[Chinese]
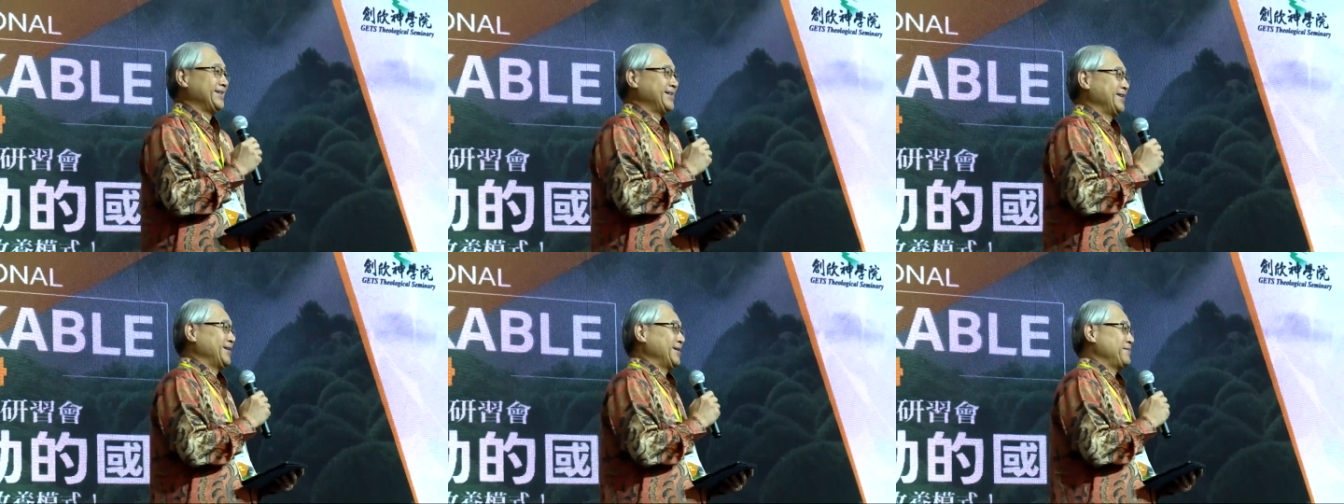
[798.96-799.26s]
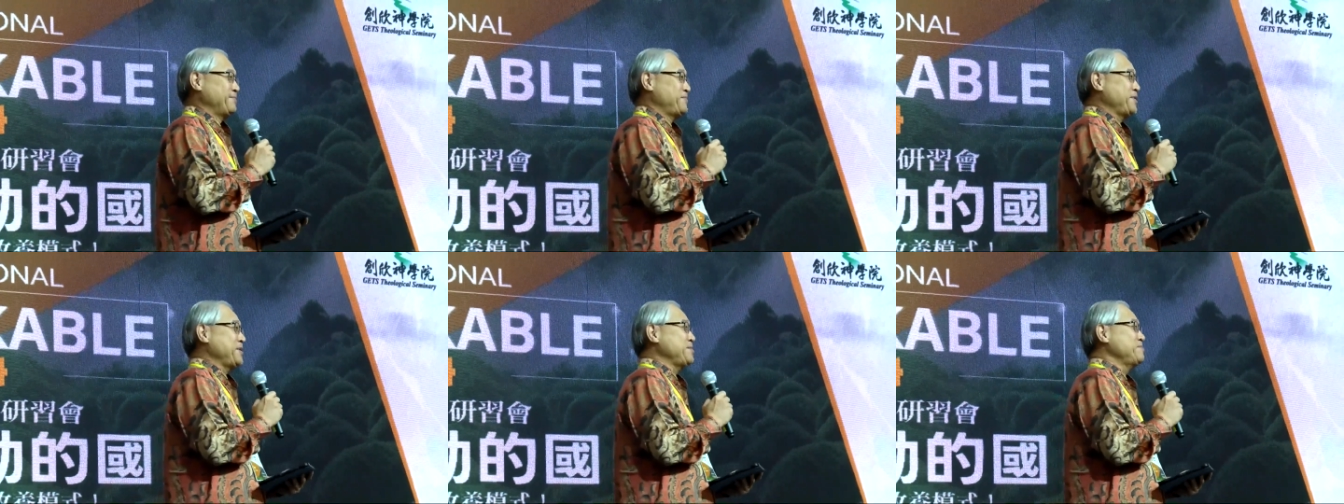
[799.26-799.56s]

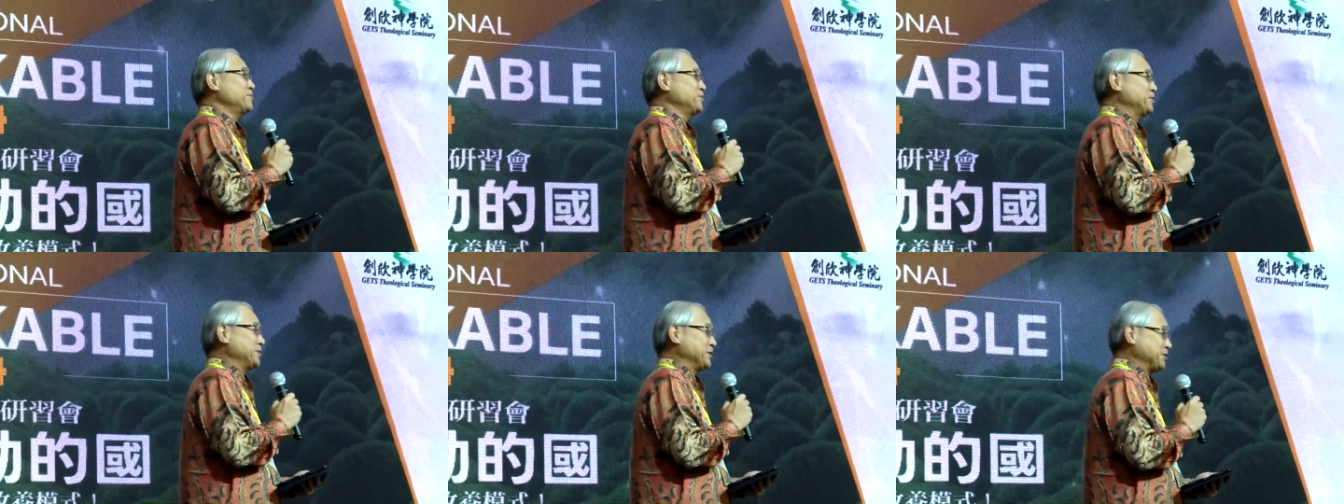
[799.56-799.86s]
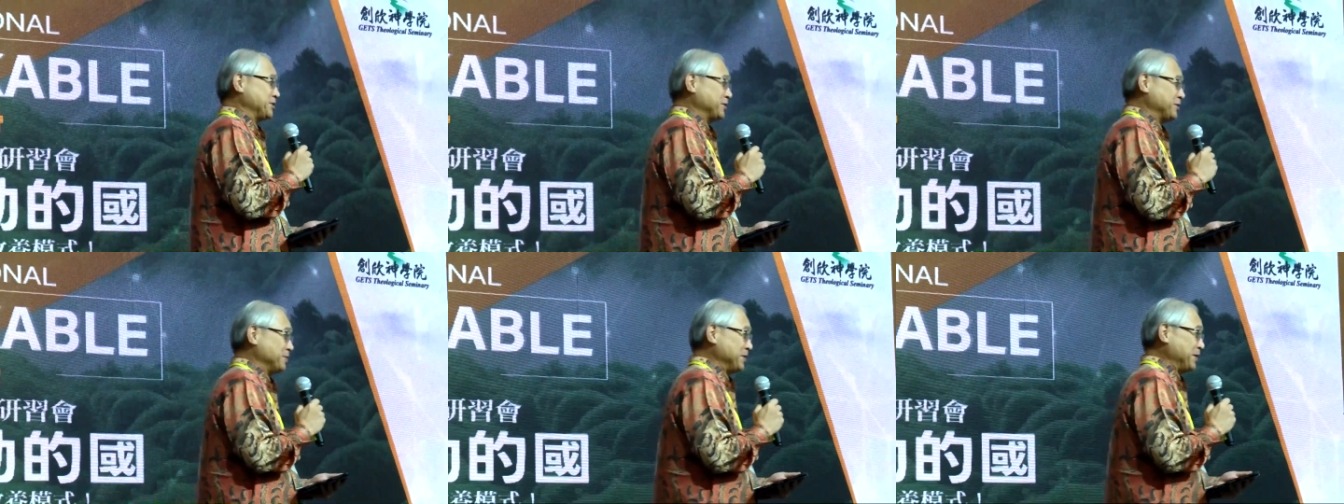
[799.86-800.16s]
闭幕的时
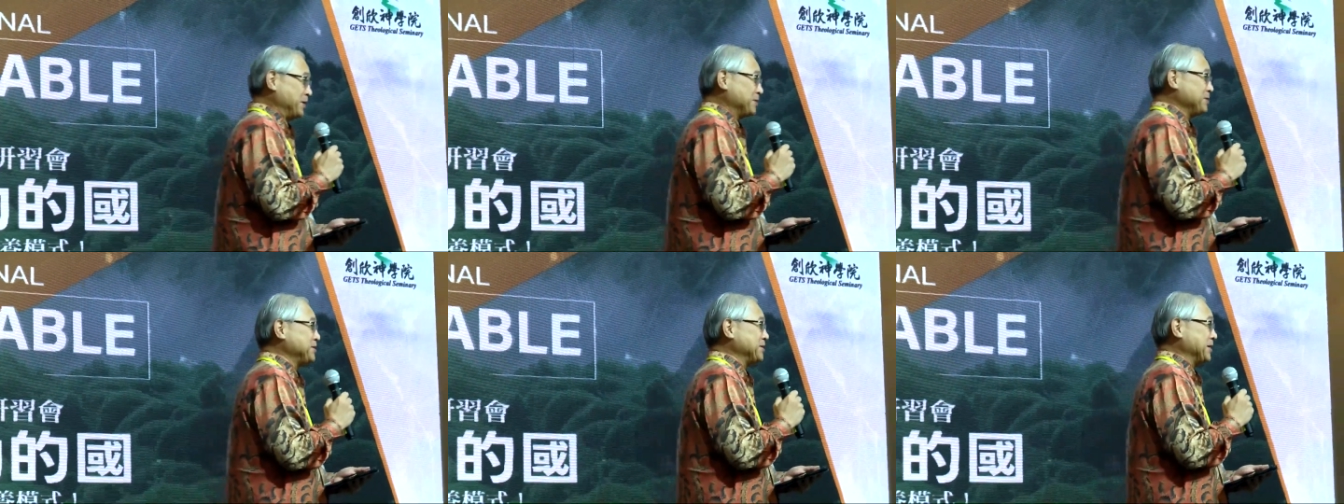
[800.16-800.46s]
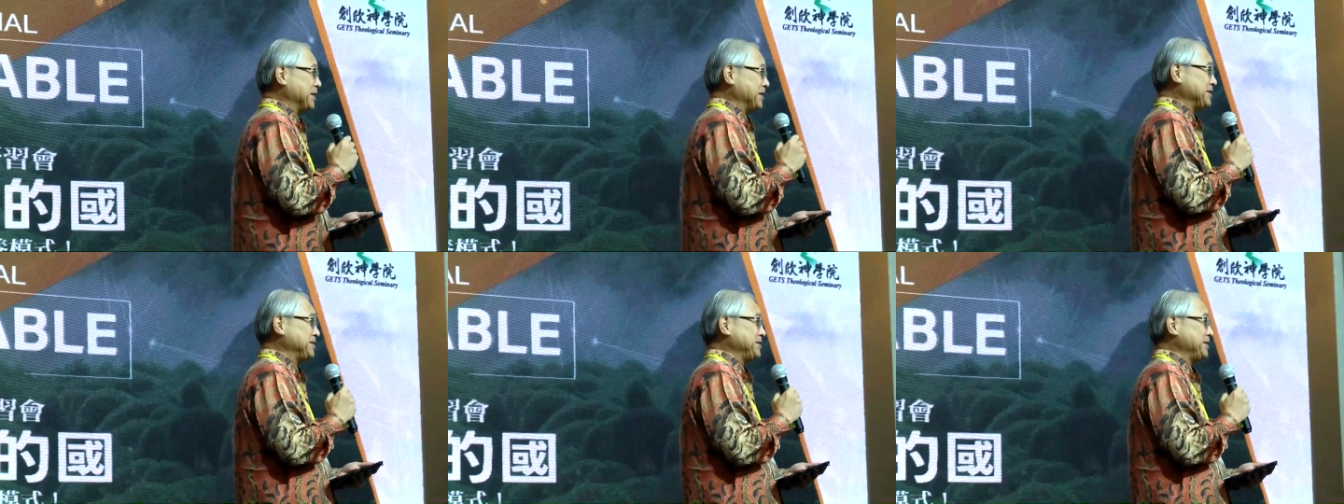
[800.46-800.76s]
候也要讲
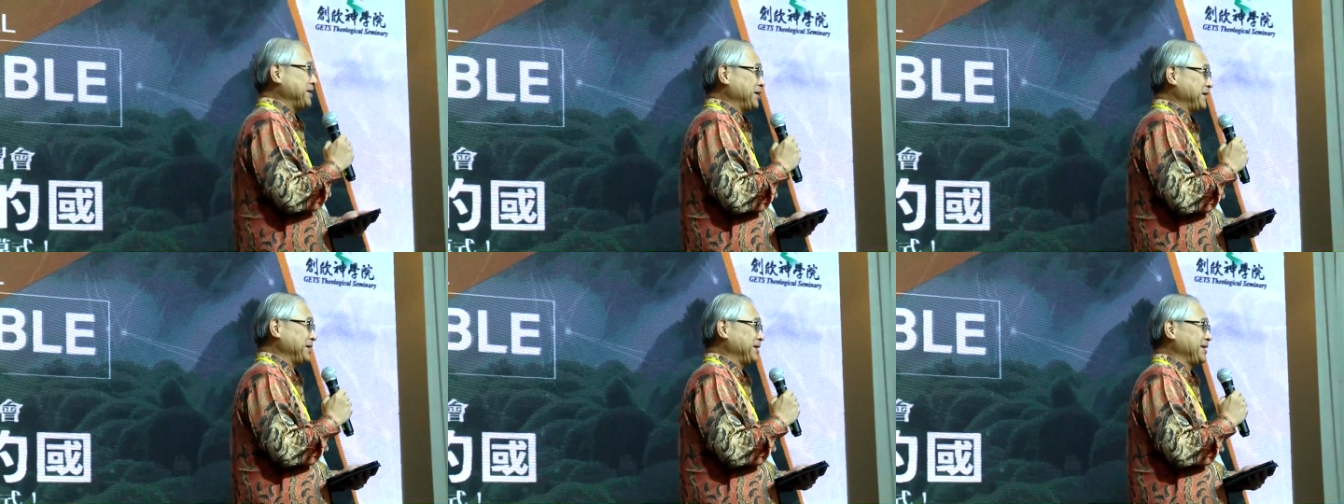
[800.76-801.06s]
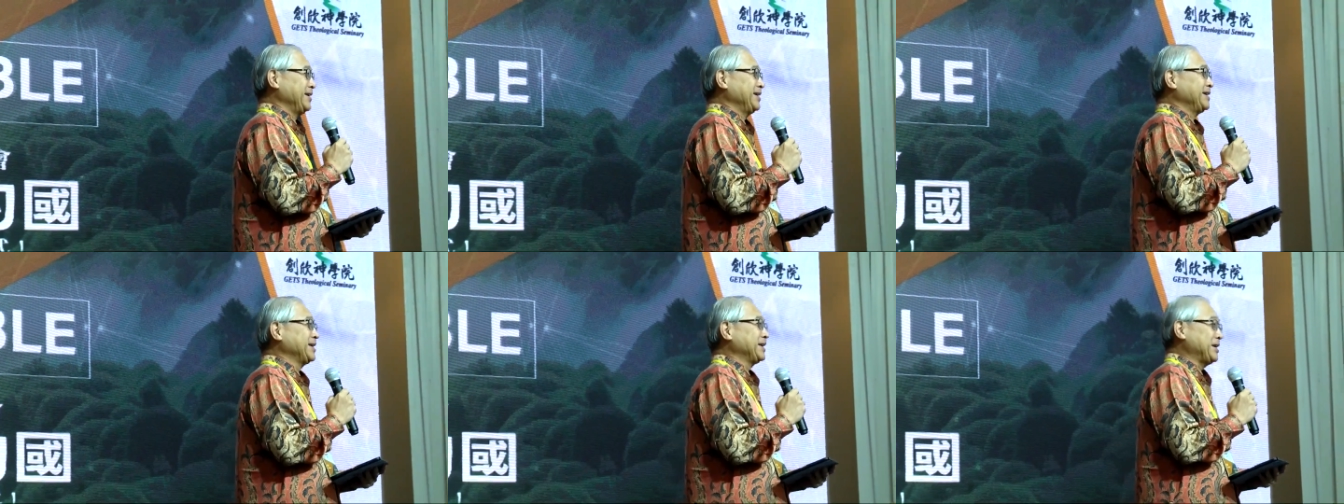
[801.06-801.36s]
一些
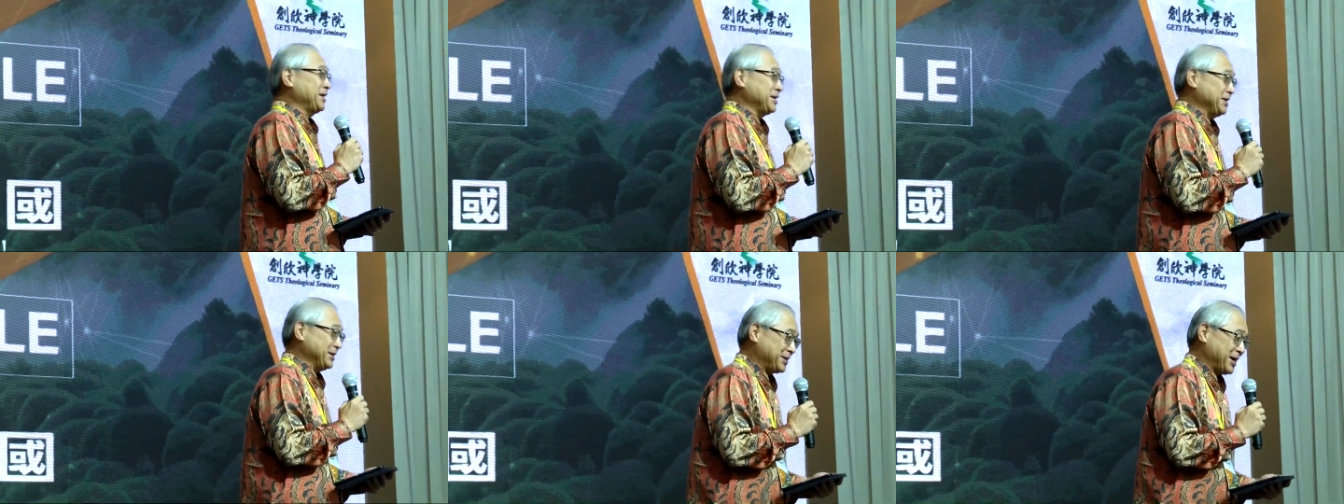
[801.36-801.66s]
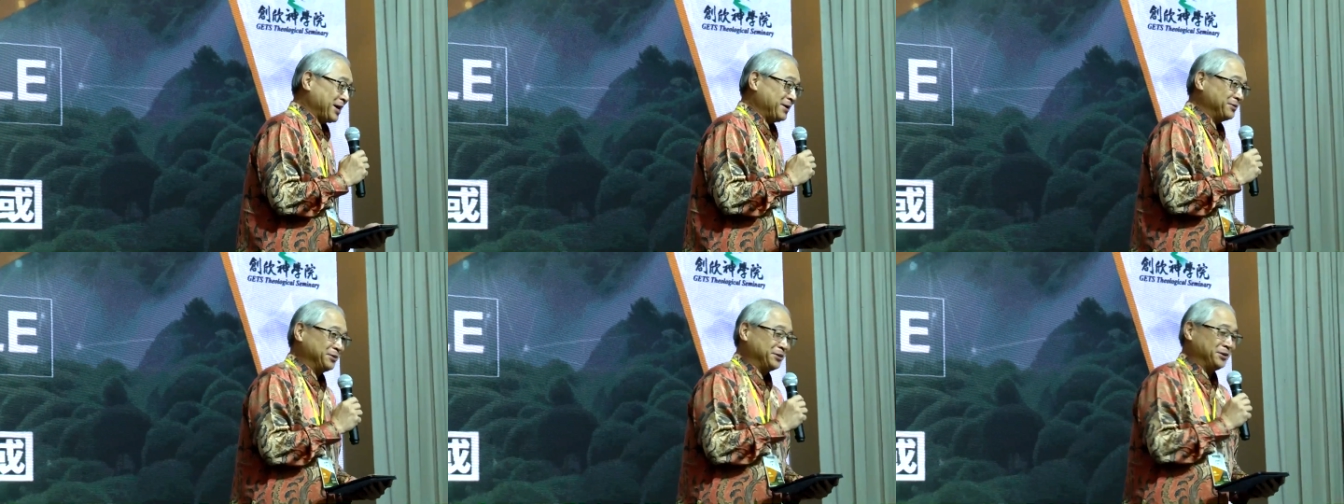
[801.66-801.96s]
客
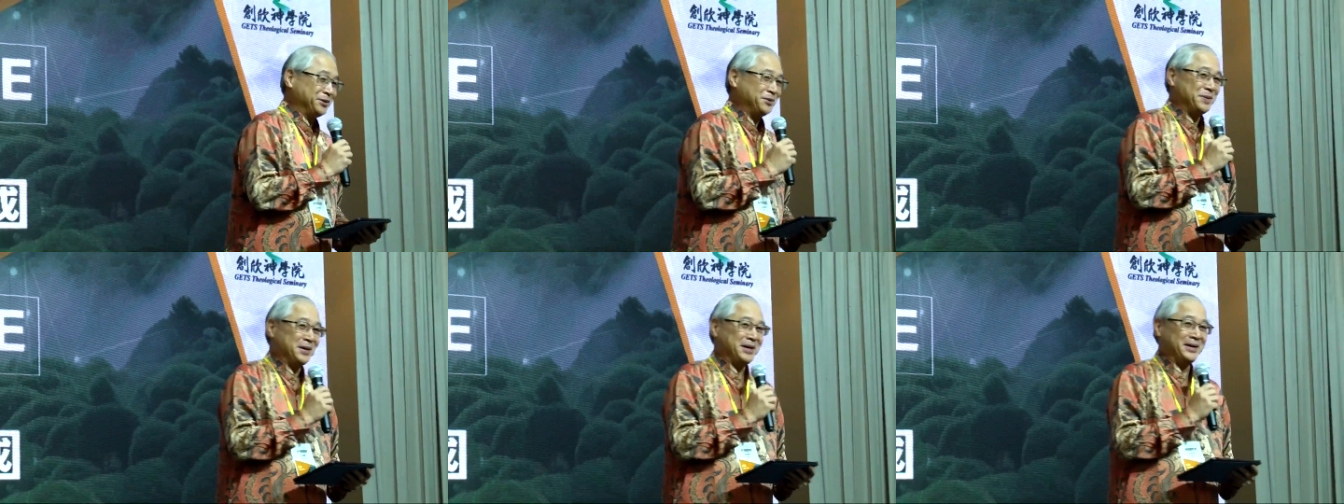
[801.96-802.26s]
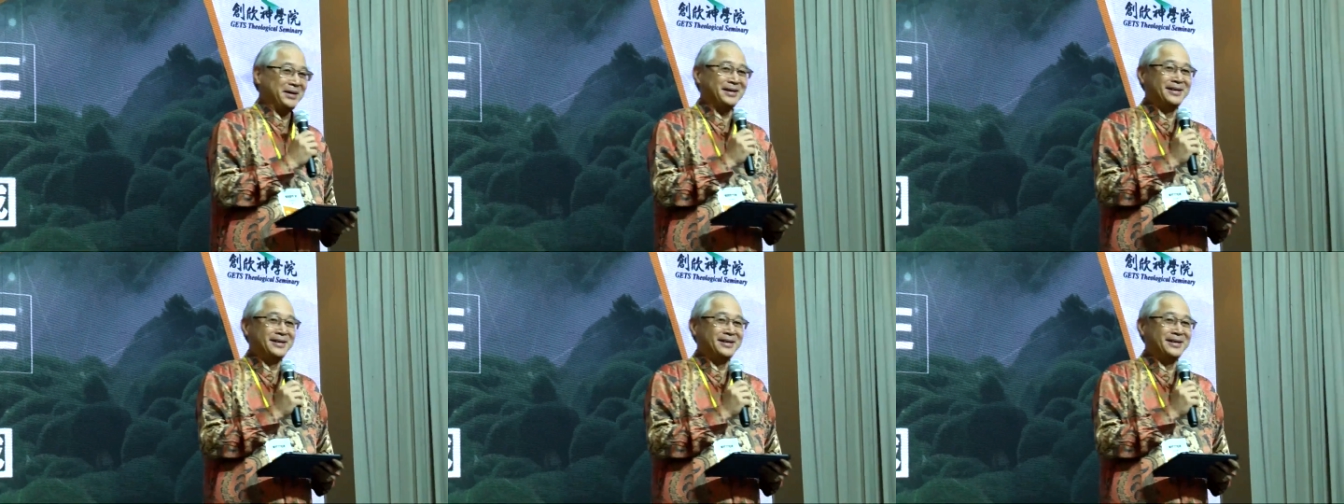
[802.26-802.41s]
套的话，